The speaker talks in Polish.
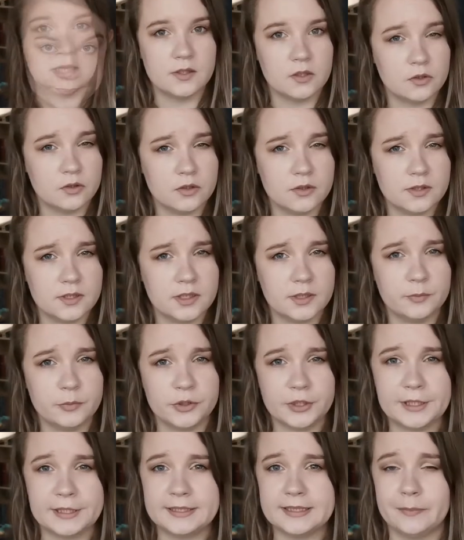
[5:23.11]
Schodząc z tych
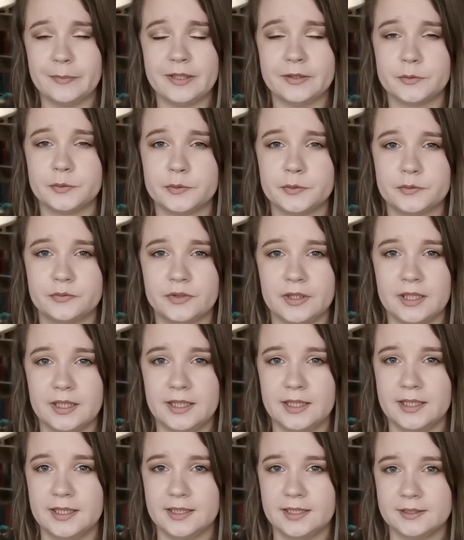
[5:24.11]
przykrych tematów,
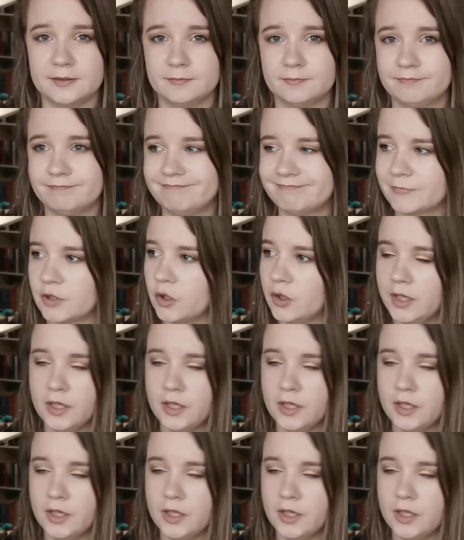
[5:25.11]
yy,